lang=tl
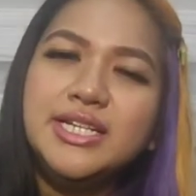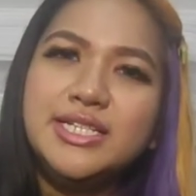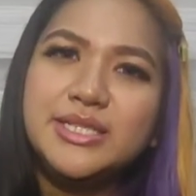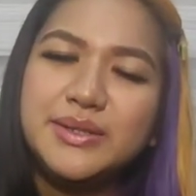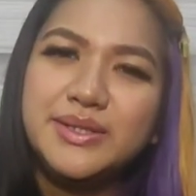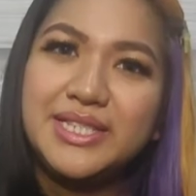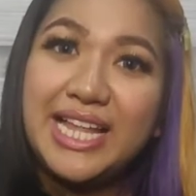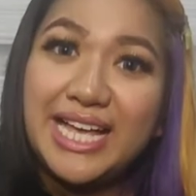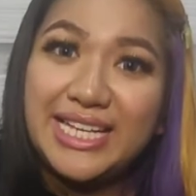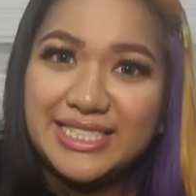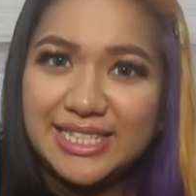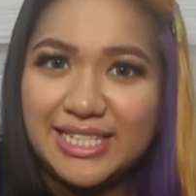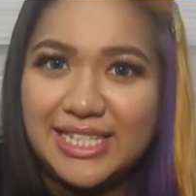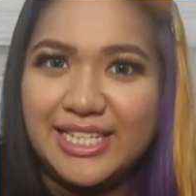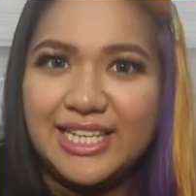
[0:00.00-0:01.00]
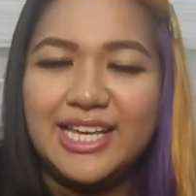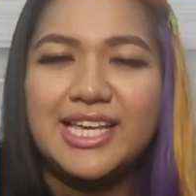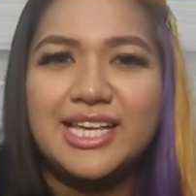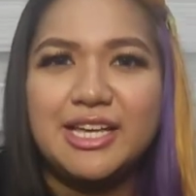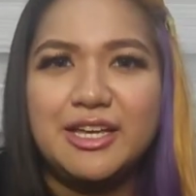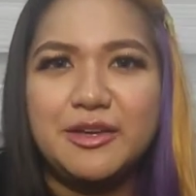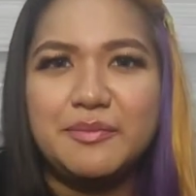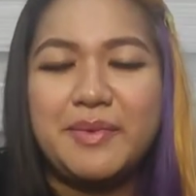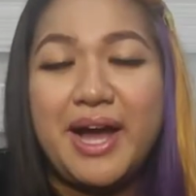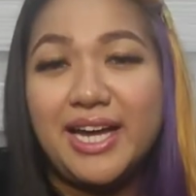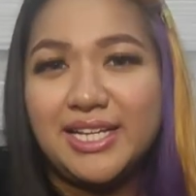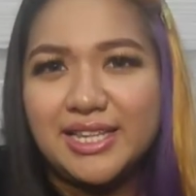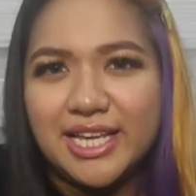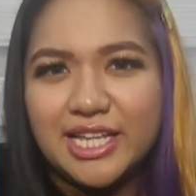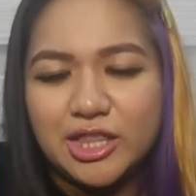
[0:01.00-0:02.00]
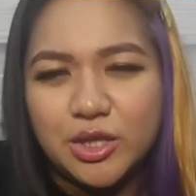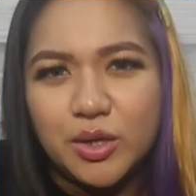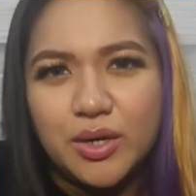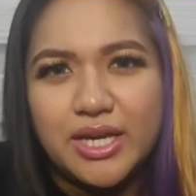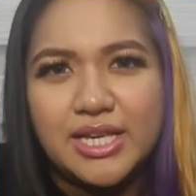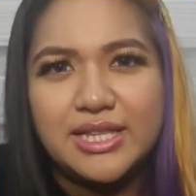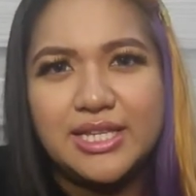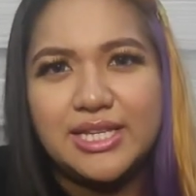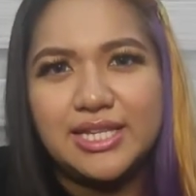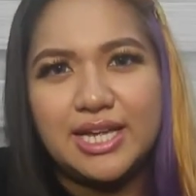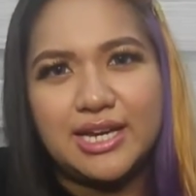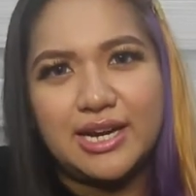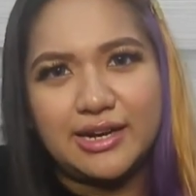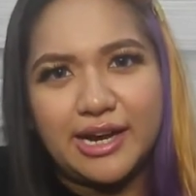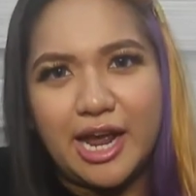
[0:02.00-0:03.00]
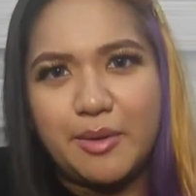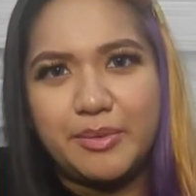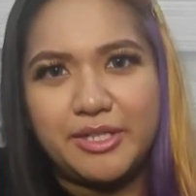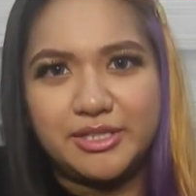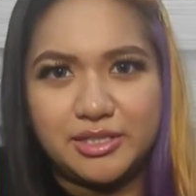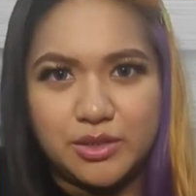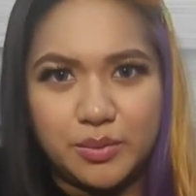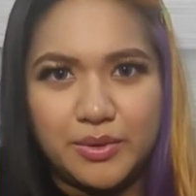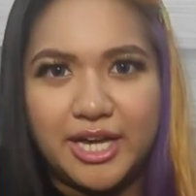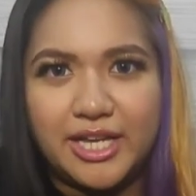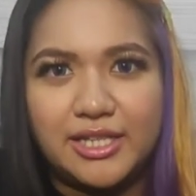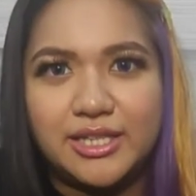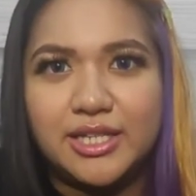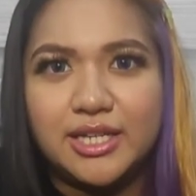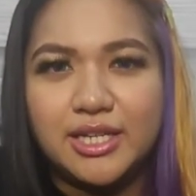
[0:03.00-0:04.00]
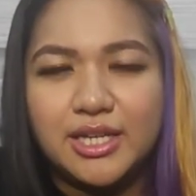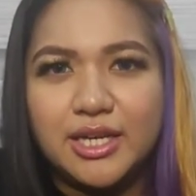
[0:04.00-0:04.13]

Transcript: So, lastly, bakit ito hindi nararapat sa wild?